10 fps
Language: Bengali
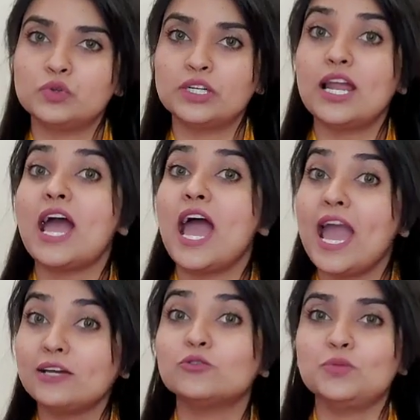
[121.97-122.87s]
সুগার
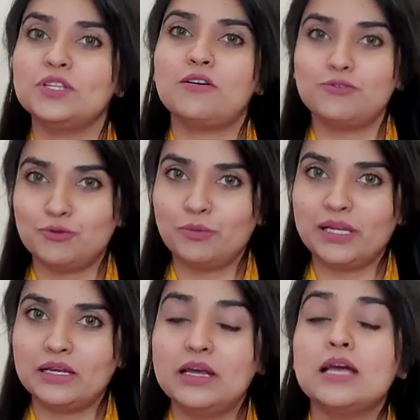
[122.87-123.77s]
একদমই দেওয়া
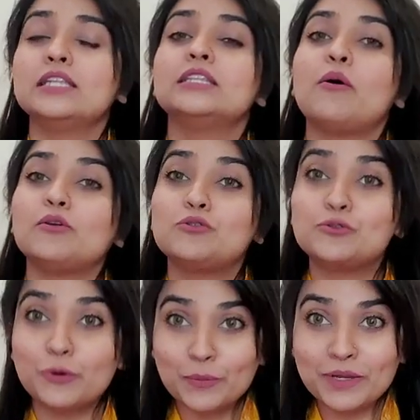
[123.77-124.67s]
চলবে না দেওয়া
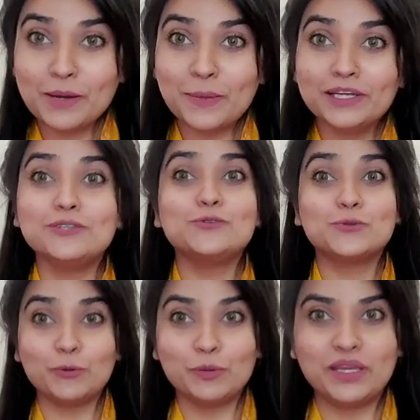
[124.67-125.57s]
চলবে না মানে
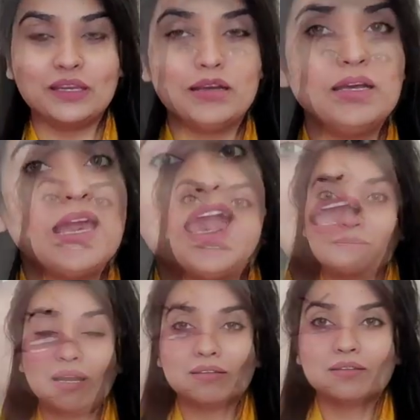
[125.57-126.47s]
চলবেই না মিসদের
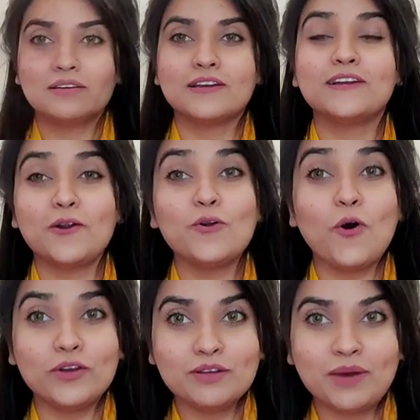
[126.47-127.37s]
মায় হ্যাঁ, কারণ
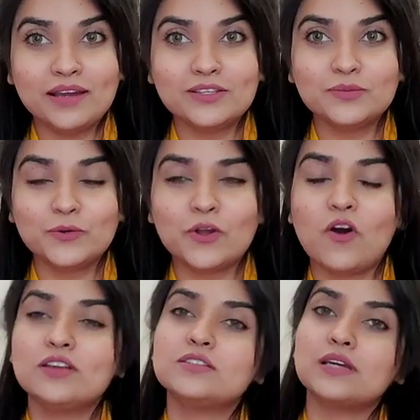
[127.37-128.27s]
অনেক মায়েদের মনে
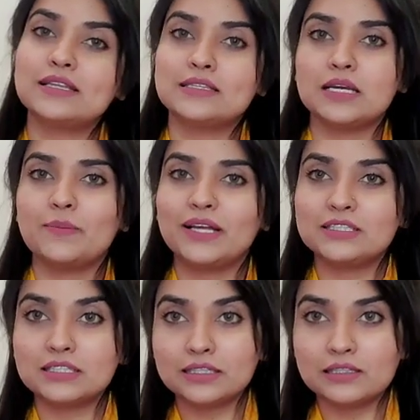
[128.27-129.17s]
হয় যে আচ্ছা
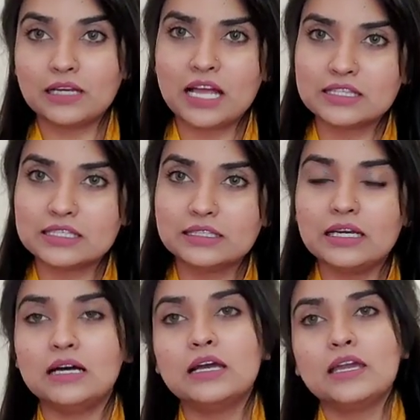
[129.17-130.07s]
বাচ্চাকে খাচ্ছে
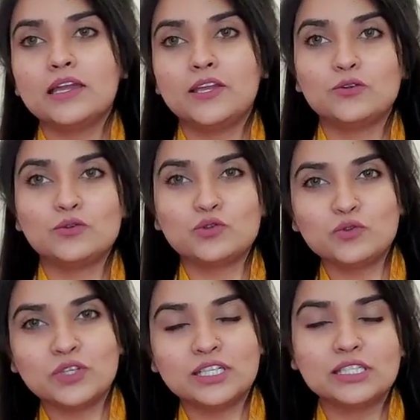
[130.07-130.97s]
না একটু
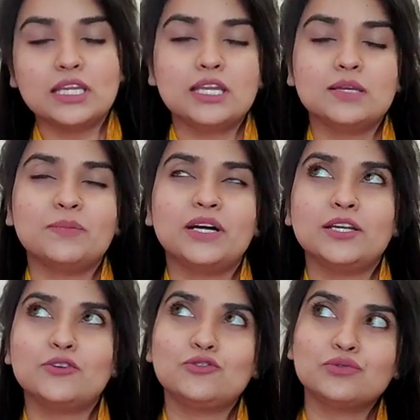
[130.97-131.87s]
সুগার দেই বা
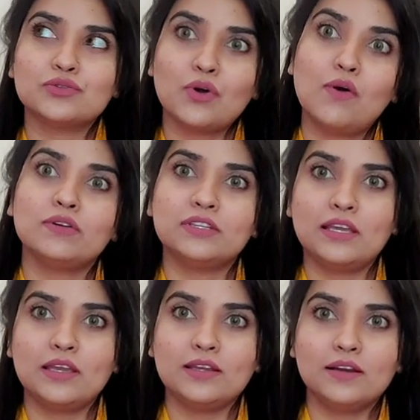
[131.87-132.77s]
একটু সল্ট
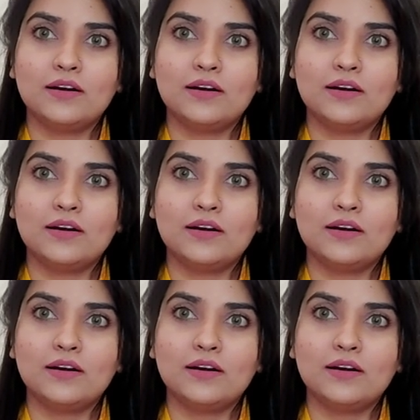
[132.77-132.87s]
দেই